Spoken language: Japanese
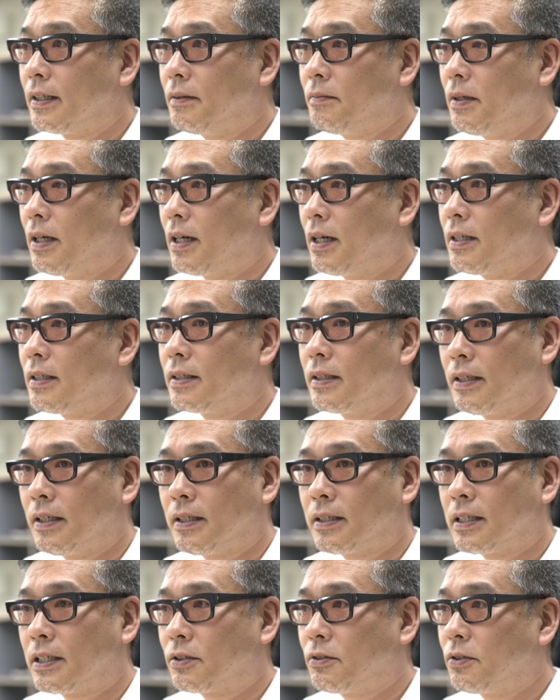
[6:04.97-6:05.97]
でもやはり
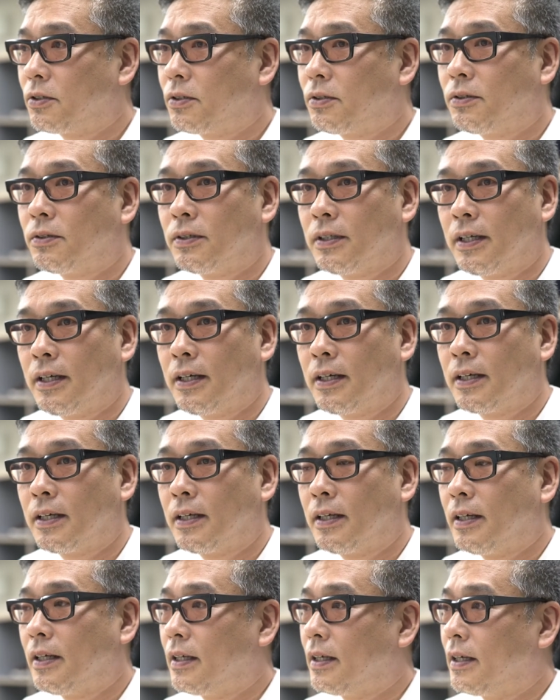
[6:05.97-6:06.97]
ね聞く人をね、う
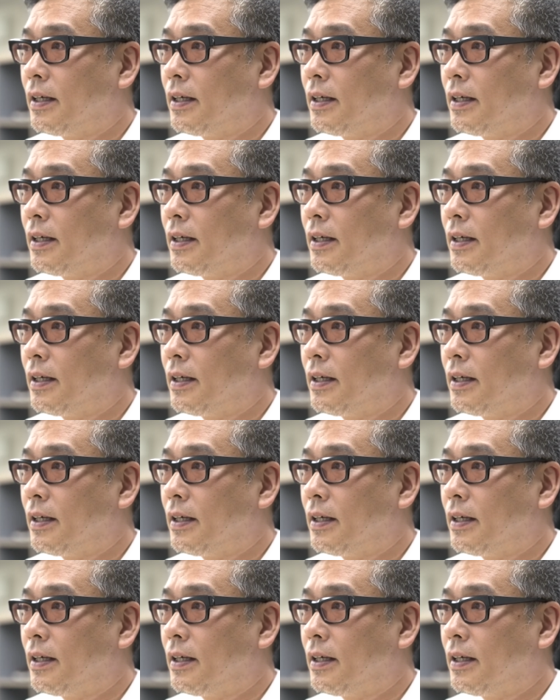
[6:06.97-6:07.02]
ん、